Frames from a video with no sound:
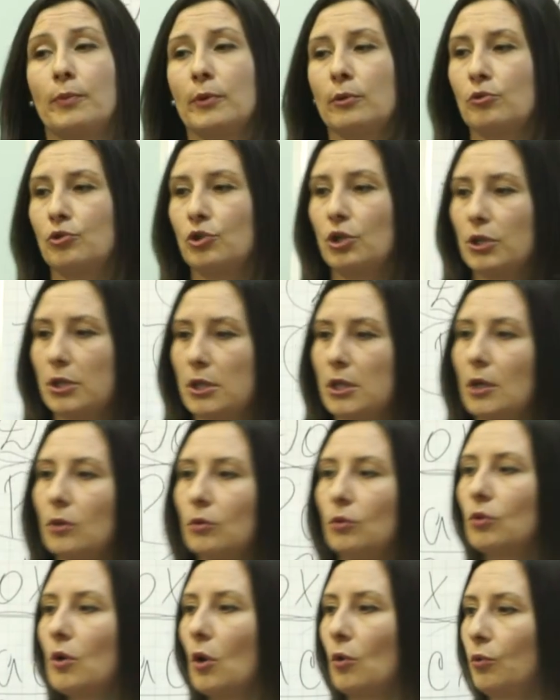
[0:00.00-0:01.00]
получить
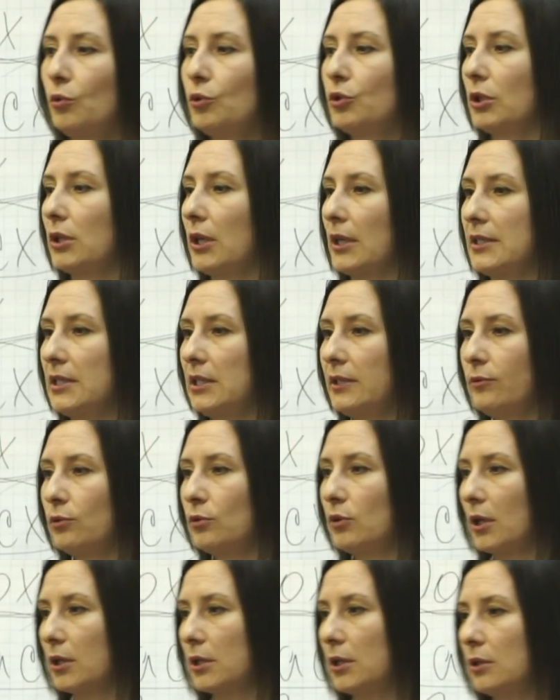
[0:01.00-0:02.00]
некую какую-то красивую
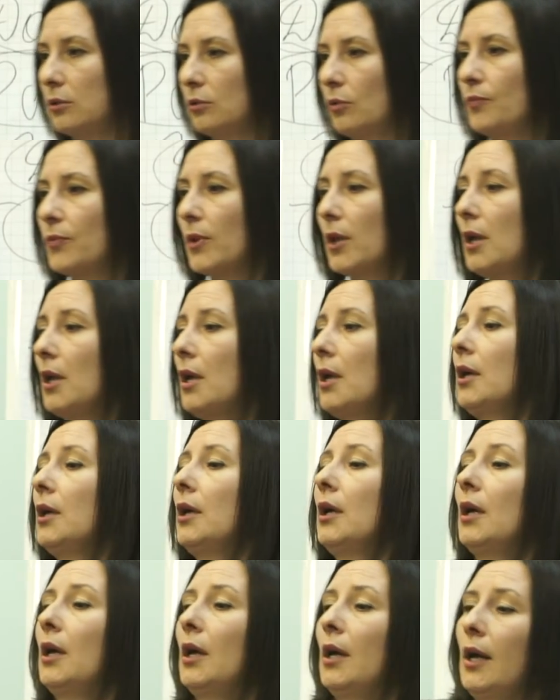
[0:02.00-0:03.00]
картину.
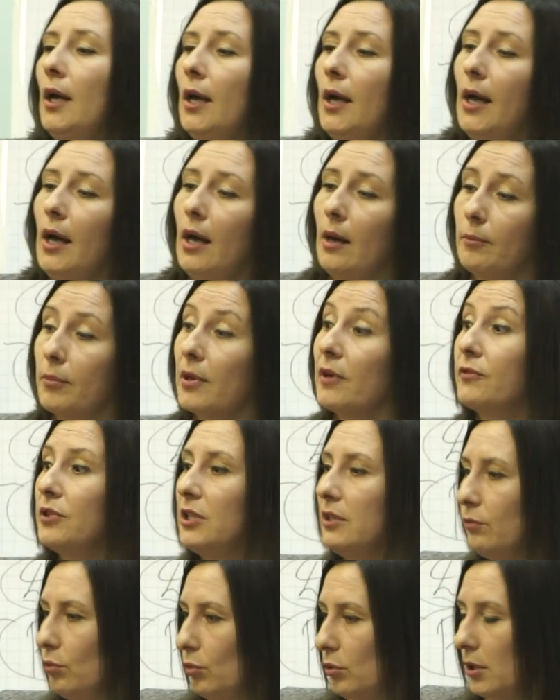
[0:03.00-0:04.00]

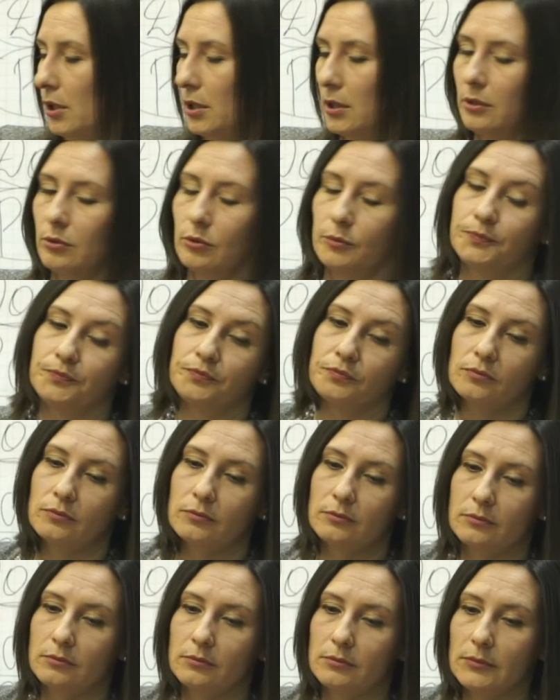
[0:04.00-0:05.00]
Правдивую картину.
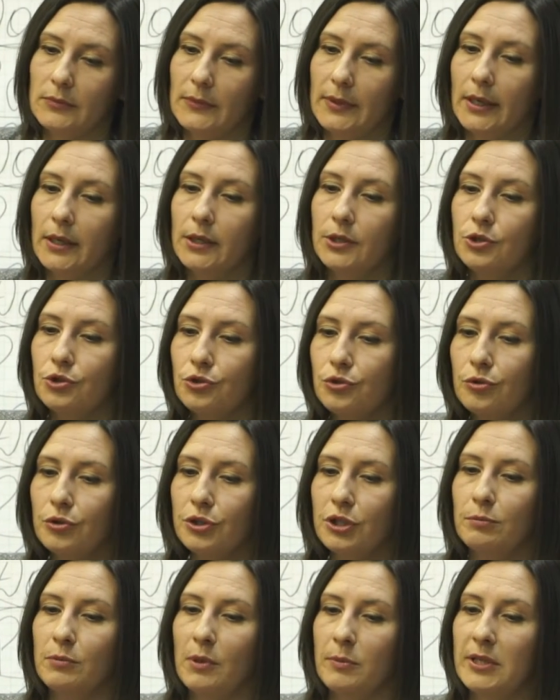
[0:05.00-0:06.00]
Еще
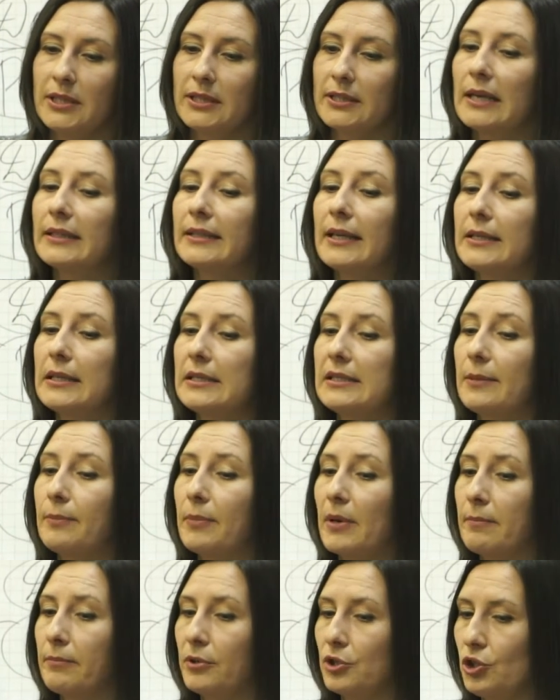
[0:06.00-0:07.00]
один момент, когда нельзя
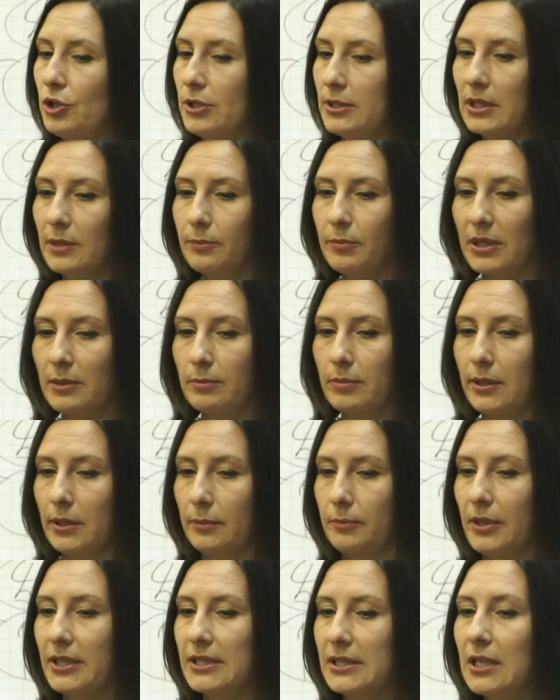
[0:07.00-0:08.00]
прям по чистой прибыли.
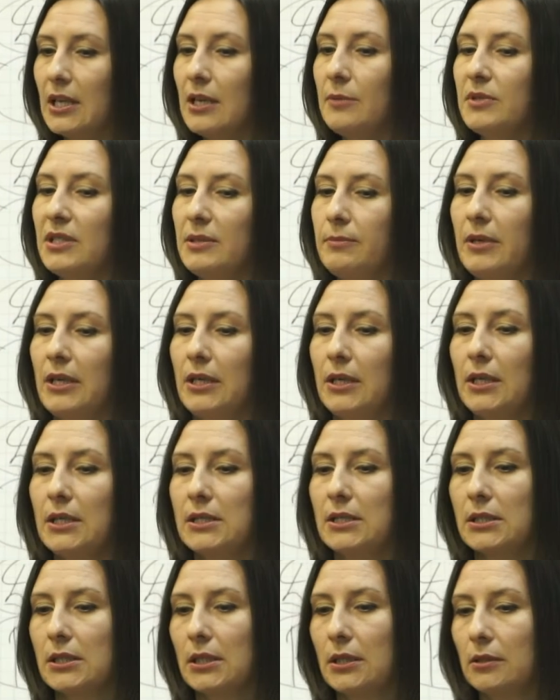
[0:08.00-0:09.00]
Представим себе,
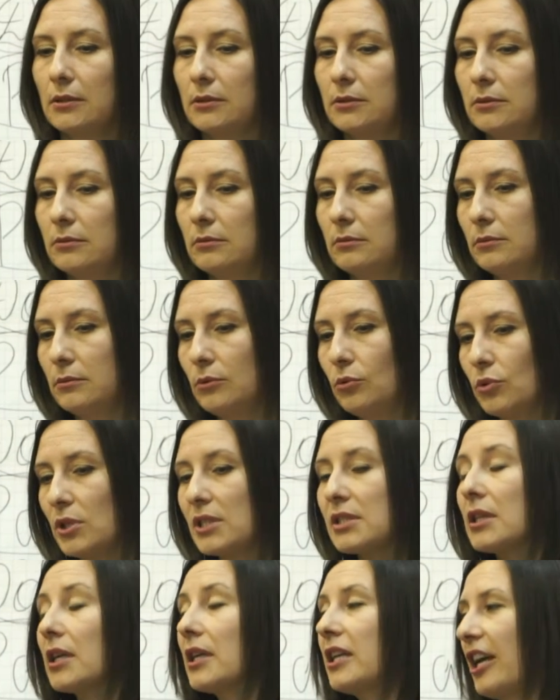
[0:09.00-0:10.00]
есть ну,
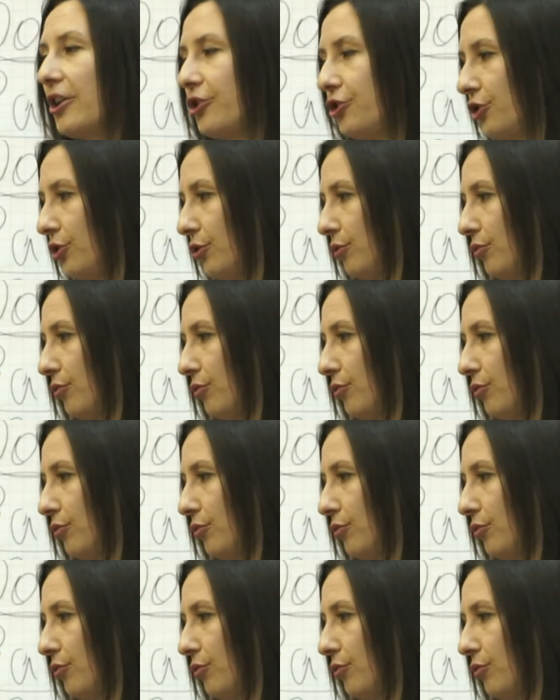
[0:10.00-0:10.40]
настоящие